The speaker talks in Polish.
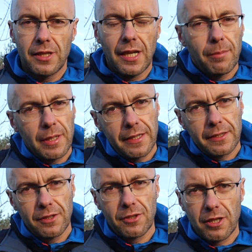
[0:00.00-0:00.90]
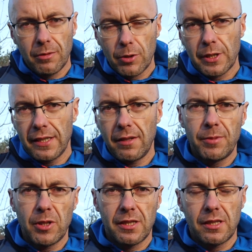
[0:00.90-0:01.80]
czy tablet, czy komórkę, ja
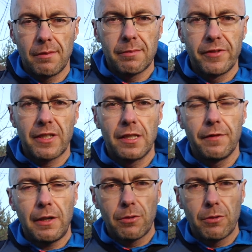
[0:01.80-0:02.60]
biorę ze sobą zwykle dwa